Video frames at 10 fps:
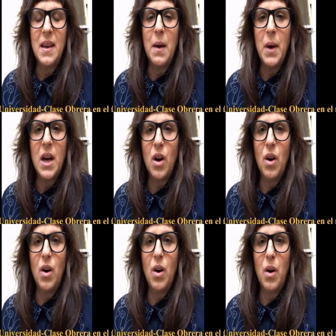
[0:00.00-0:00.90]
que,
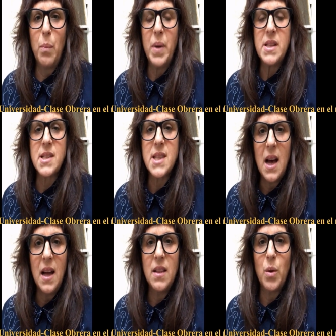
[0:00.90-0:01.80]
vengo
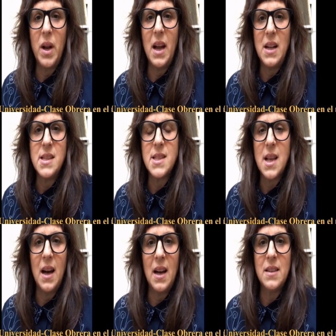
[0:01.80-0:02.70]
pensando,
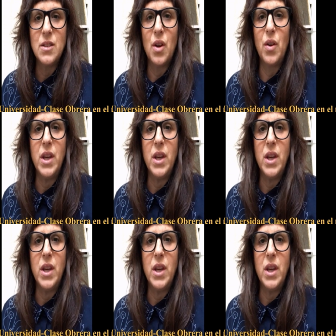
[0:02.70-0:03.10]
analizando,